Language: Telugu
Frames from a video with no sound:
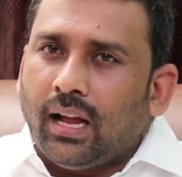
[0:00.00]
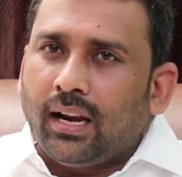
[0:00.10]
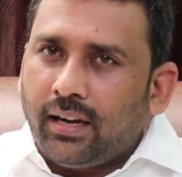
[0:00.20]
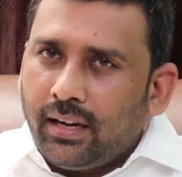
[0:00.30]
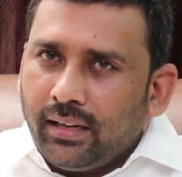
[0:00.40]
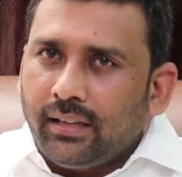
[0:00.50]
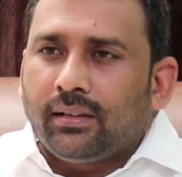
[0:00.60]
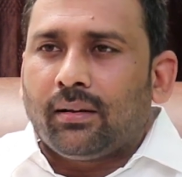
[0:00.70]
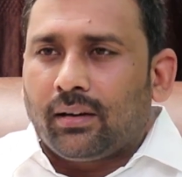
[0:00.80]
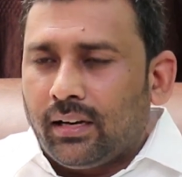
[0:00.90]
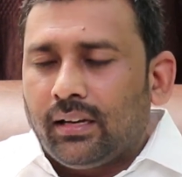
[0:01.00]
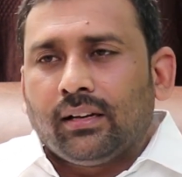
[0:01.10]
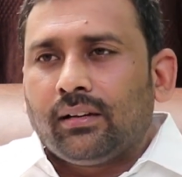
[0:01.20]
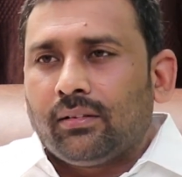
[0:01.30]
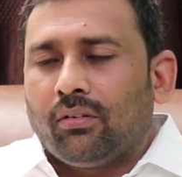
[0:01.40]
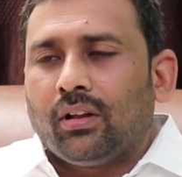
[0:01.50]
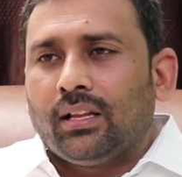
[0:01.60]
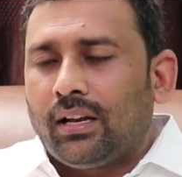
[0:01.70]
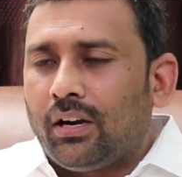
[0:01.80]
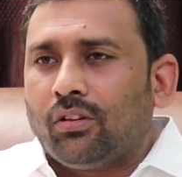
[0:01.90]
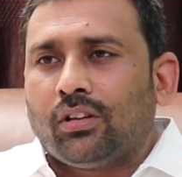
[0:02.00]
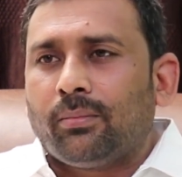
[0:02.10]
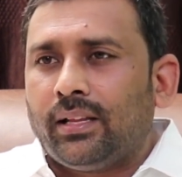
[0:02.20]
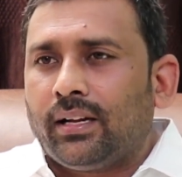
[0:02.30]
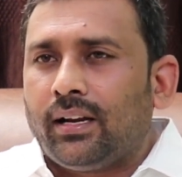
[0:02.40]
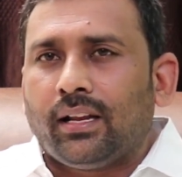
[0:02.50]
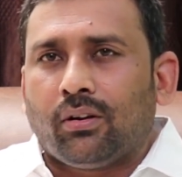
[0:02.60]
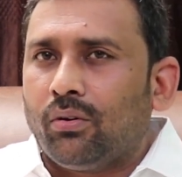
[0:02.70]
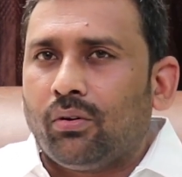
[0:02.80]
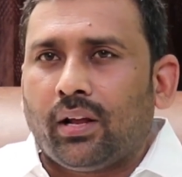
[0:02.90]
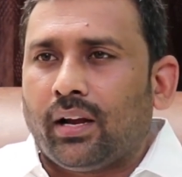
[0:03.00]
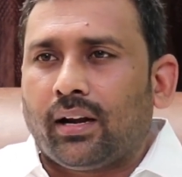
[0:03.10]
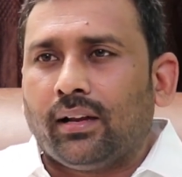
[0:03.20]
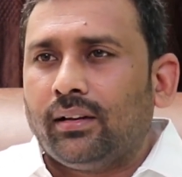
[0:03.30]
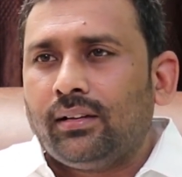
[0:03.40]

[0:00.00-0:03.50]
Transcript: ఆల్రెడీ నాకు వంద రెండు వందల మంది కంటే ఎక్కువ కూడా ఎక్కడ